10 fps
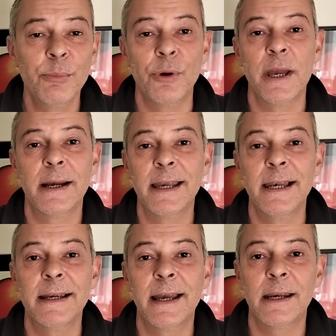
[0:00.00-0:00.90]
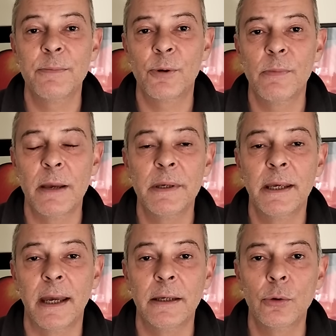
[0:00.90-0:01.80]
Puoi anche elencare i problemi
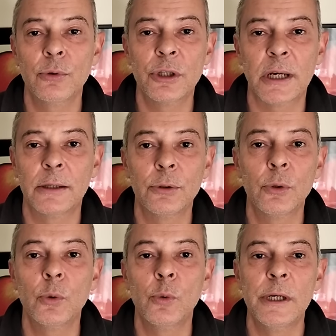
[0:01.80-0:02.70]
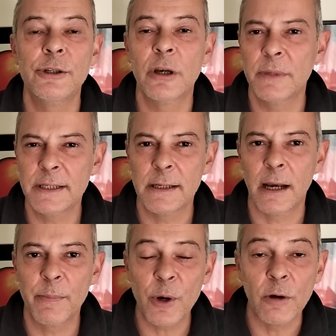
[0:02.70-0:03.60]
che hai incontrato con quelli già messi
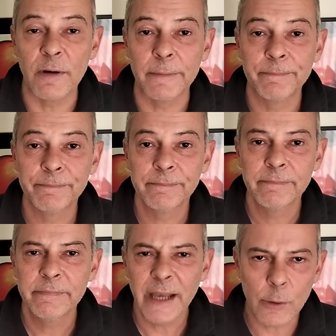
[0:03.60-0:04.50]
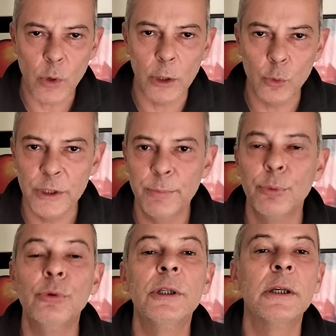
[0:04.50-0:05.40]
alla prova. Ecco alcuni
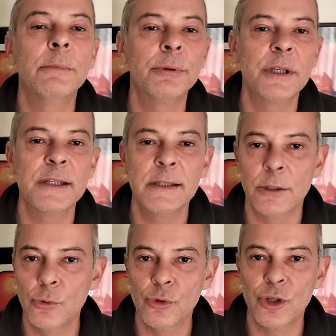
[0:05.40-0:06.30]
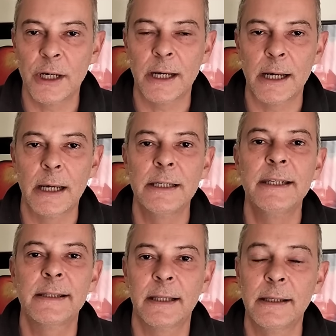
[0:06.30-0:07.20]
punti che potresti aggiungere alla
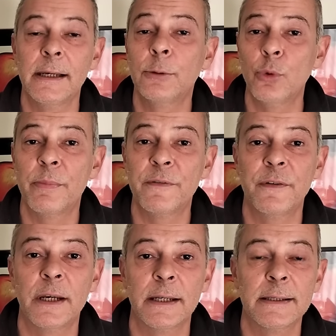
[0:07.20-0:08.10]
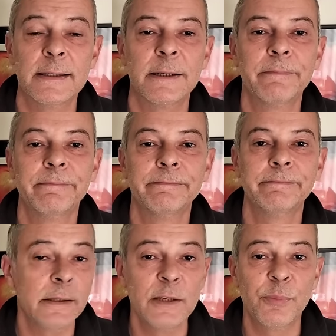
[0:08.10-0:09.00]
lista delle tue preferenze.
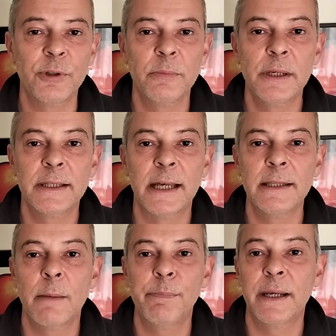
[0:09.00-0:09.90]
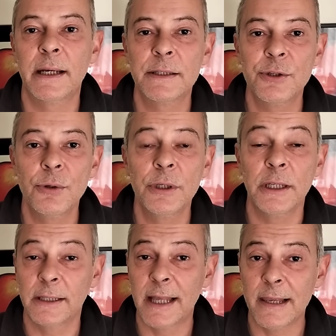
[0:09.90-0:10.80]
Disponibilità di
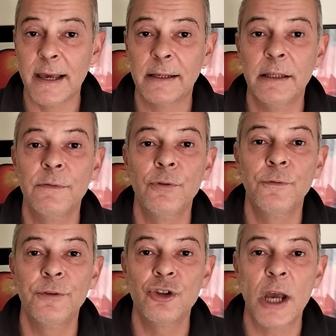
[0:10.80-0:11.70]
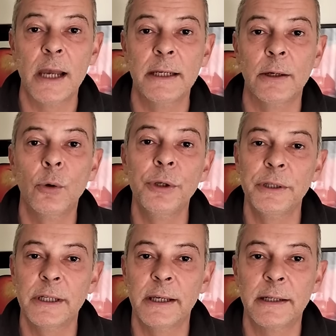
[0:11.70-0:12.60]
applicazioni dagli archivi ufficiali o
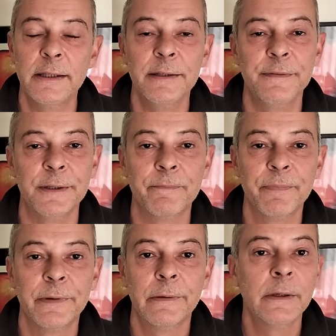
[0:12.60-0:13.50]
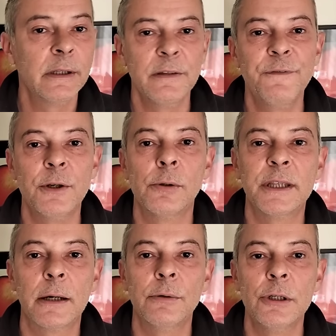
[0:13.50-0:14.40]
integrativi.
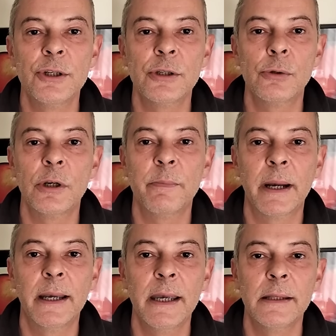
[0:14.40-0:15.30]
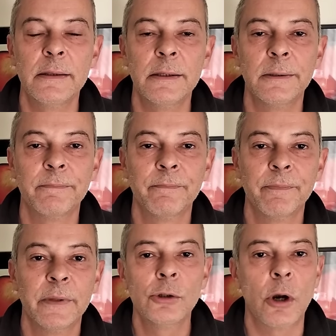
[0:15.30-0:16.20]
Difficoltà con il gestore pacchetti.
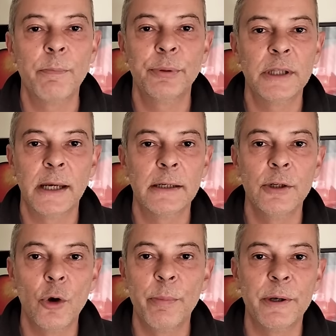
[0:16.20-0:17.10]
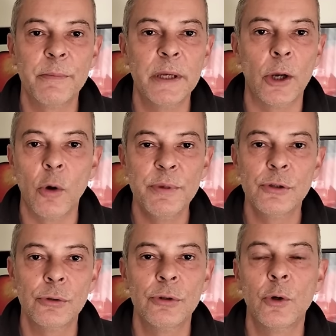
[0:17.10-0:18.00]
Troppo tecnico per me, ho
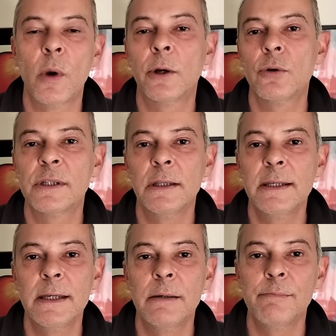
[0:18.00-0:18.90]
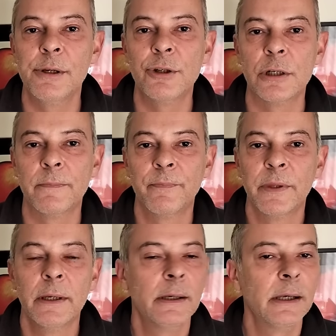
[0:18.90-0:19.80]
bisogno di qualcosa di semplice.
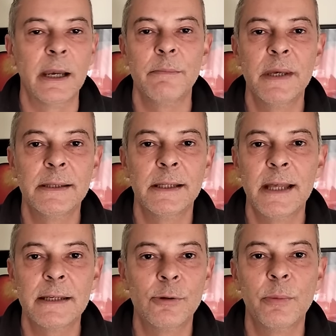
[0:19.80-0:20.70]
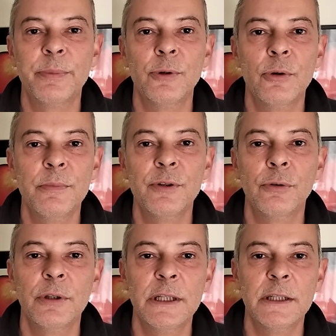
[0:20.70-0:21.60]
L'ambiente desktop non mi
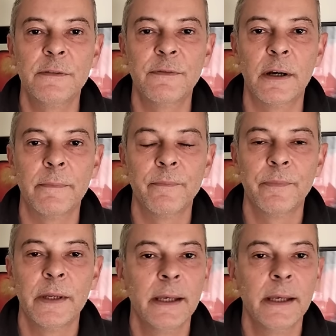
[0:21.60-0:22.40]
soddisfa,